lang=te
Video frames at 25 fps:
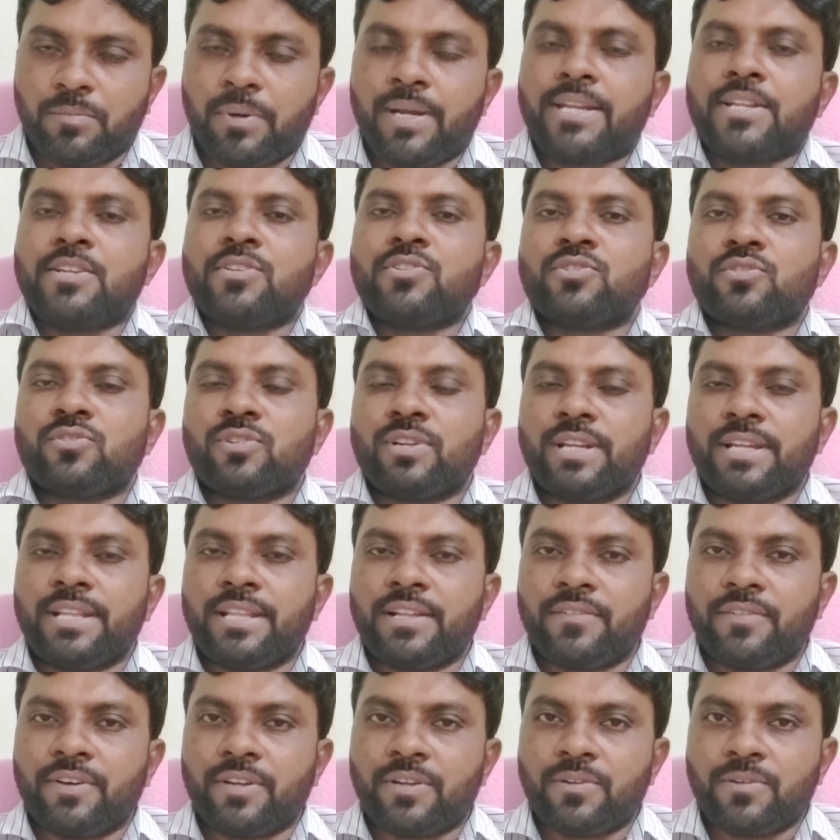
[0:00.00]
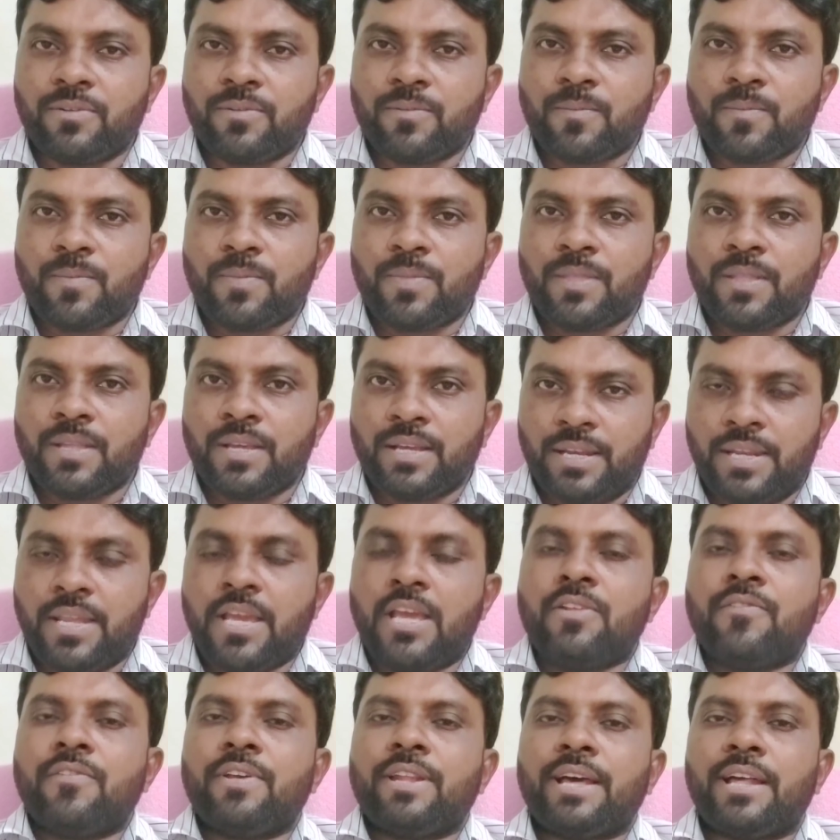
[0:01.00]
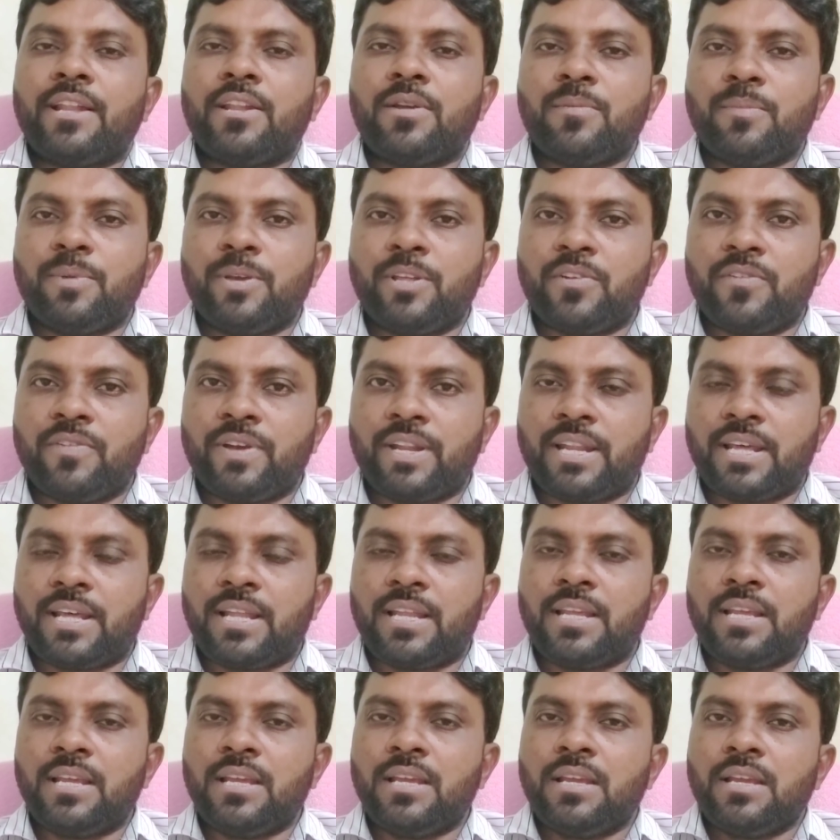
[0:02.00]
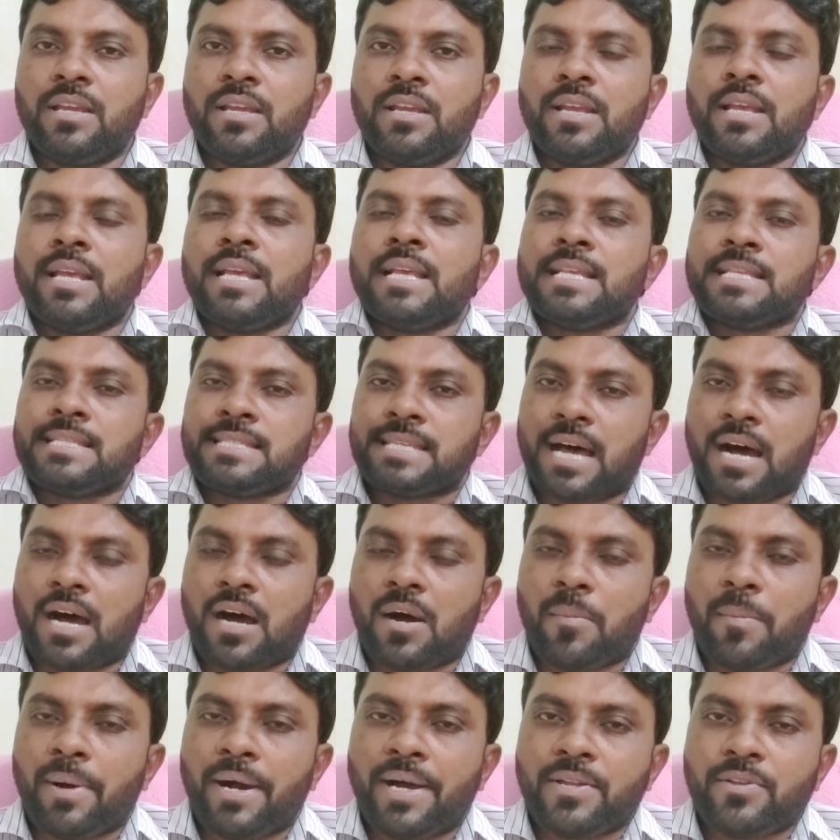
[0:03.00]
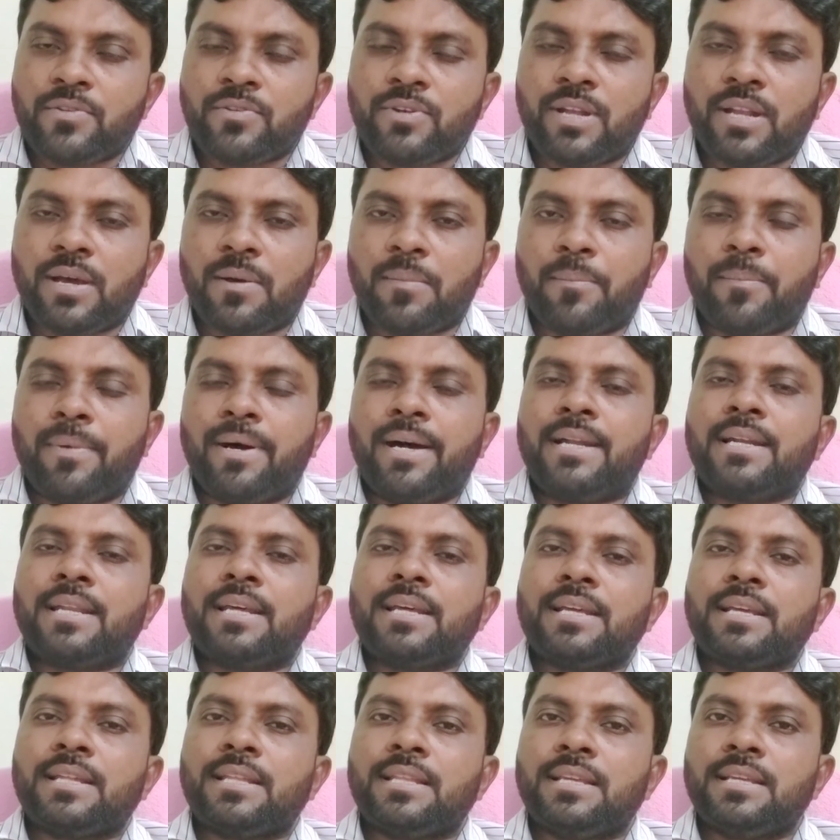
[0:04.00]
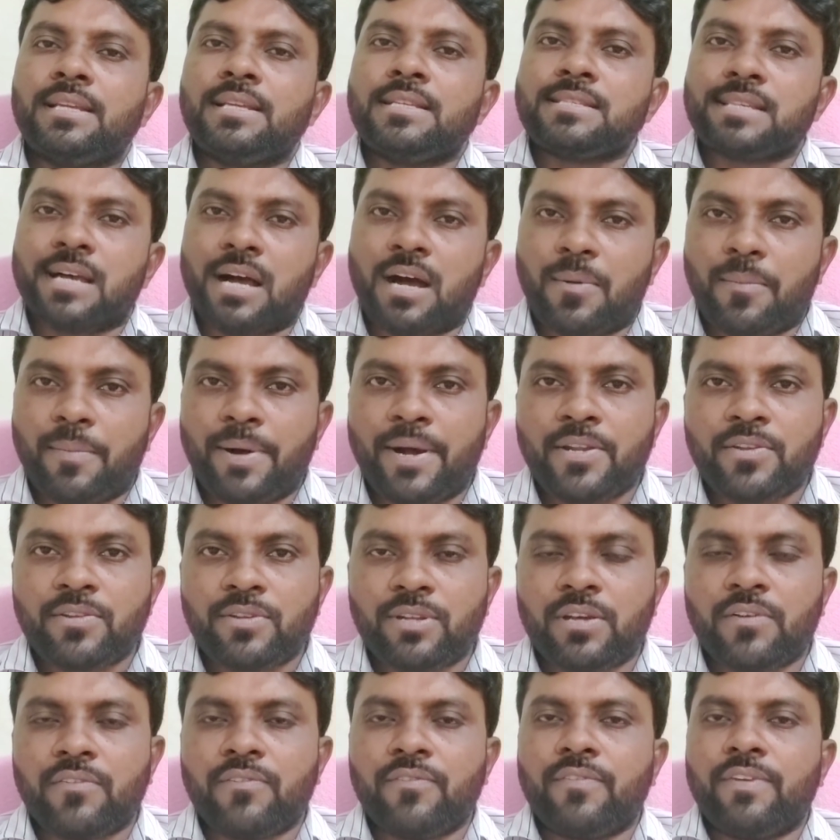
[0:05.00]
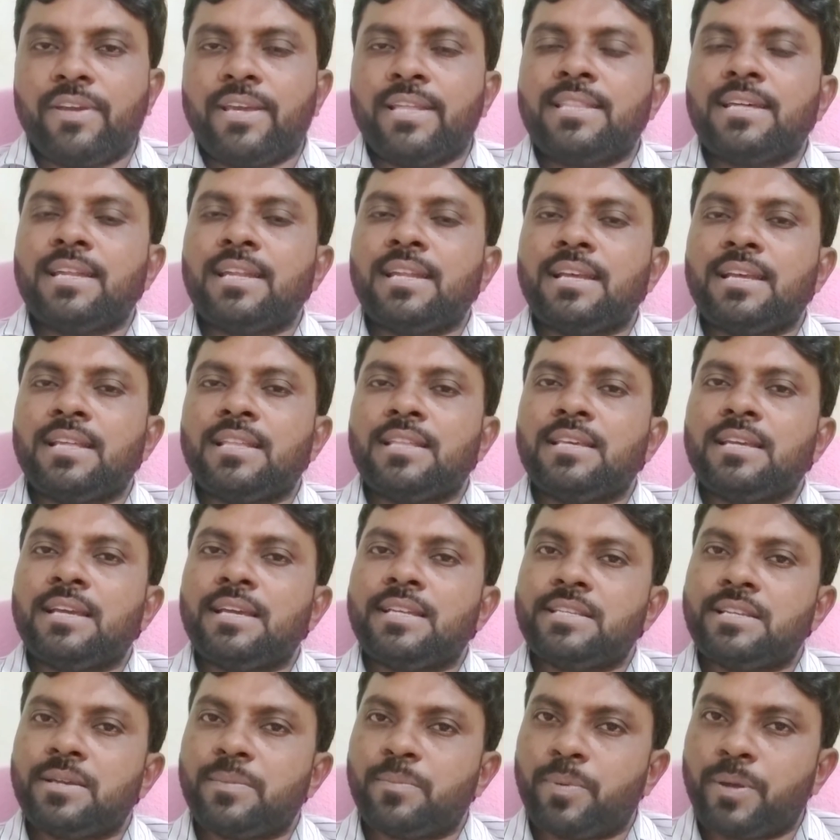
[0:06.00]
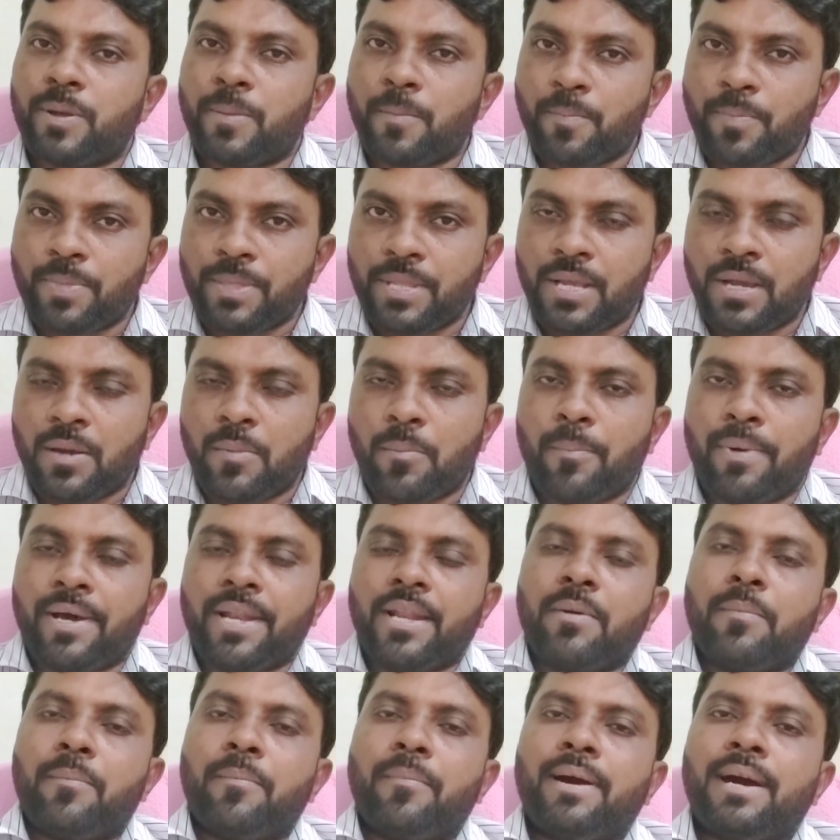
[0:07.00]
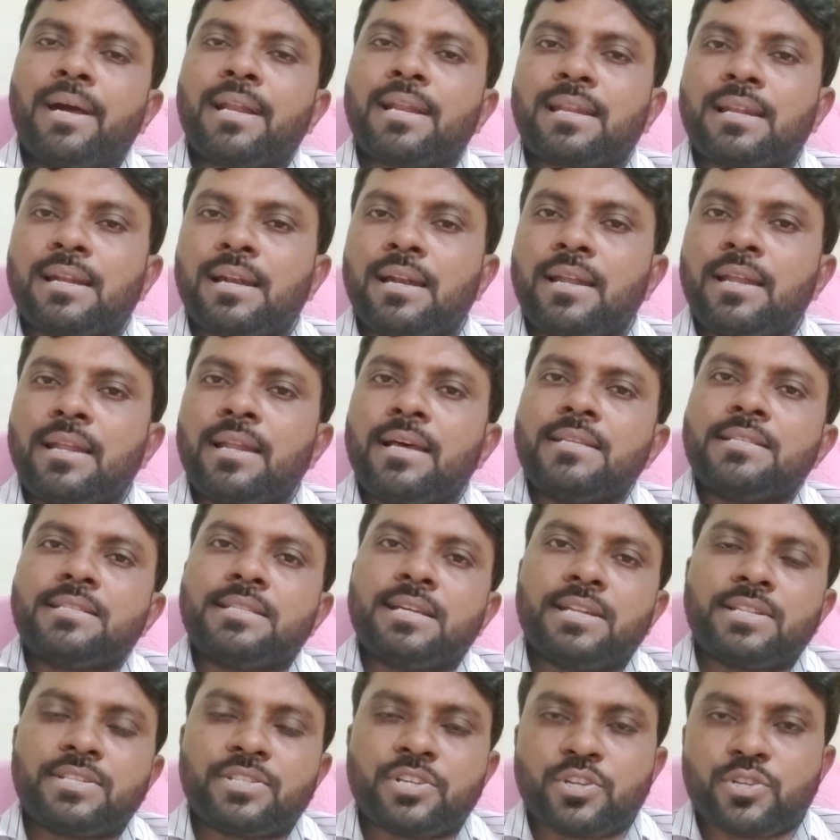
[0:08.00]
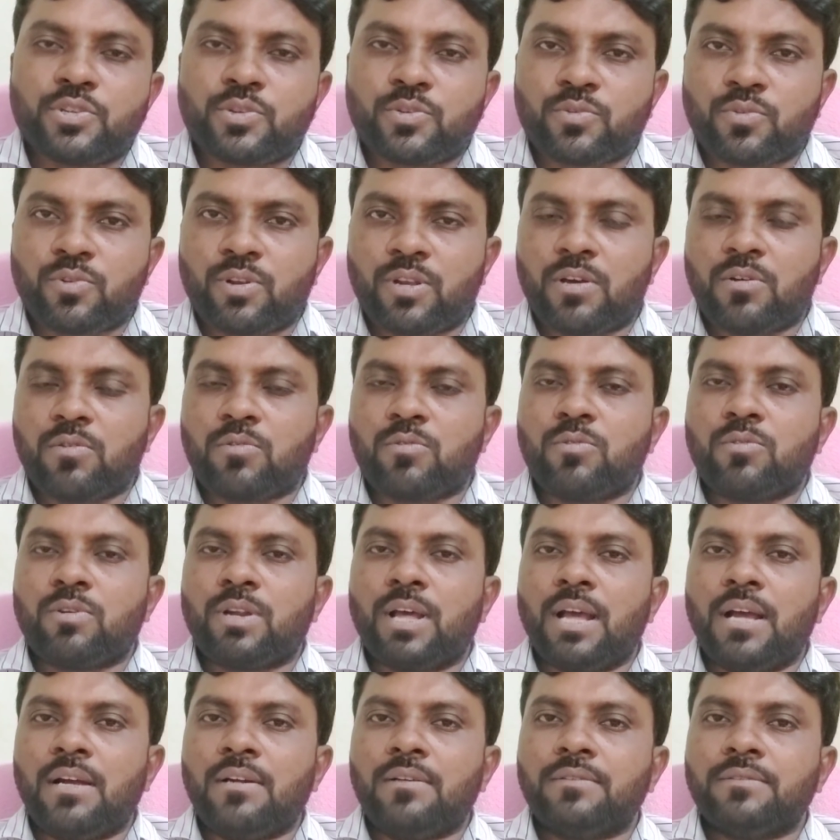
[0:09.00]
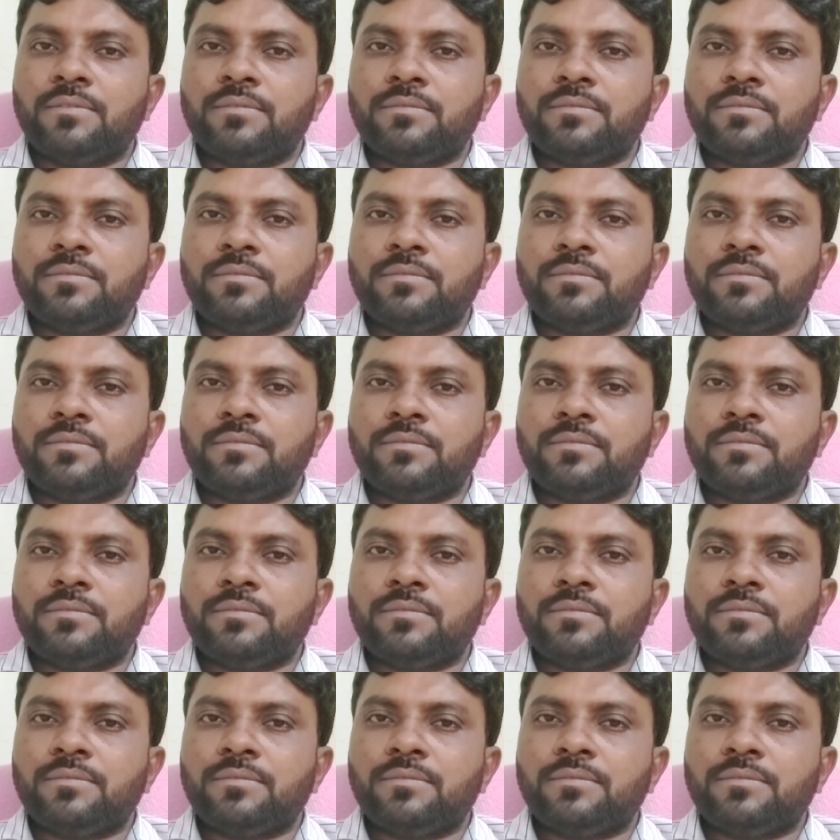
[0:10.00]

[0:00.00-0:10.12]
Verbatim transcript: పఠించుకునేది ఎవరు నేను వినాలి మీరు వినాలి సామాన్యుల మాట ఇది సామాన్యుల వేదన ఇది అని చెప్పి మనం మాట్లాడినా చర్చించుకున్నా కూడా